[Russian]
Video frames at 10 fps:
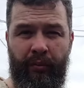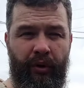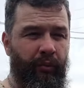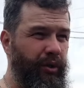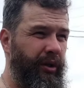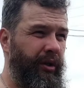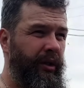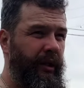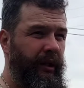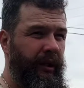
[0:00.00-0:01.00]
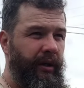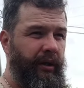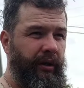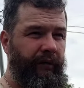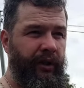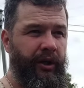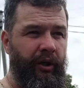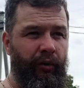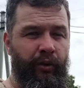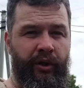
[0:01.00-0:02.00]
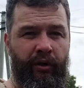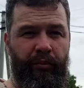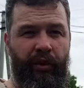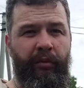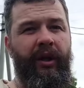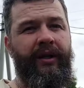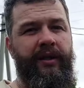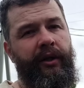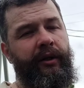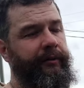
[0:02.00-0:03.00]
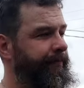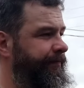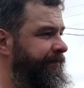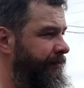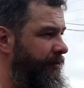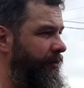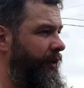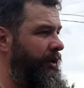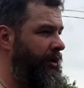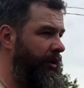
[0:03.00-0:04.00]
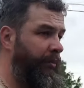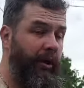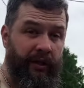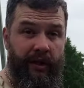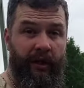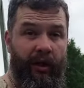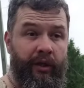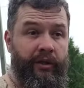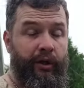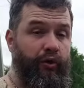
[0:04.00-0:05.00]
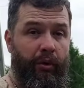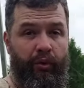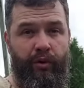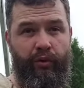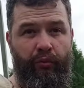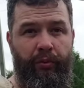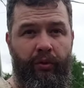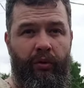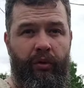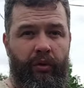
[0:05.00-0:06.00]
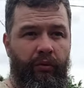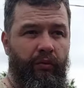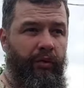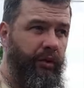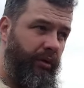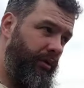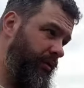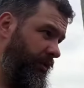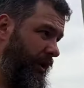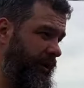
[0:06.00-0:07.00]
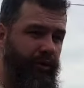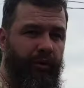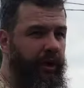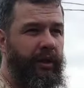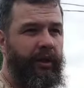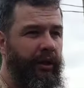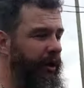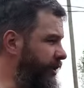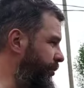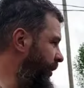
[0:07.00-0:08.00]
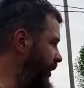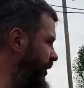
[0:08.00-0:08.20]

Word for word: потому что э, в начале осени было мало снега. И мало снега, и сразу мороз наступил. Вот, и как-то что-то я не догадался прикрыть,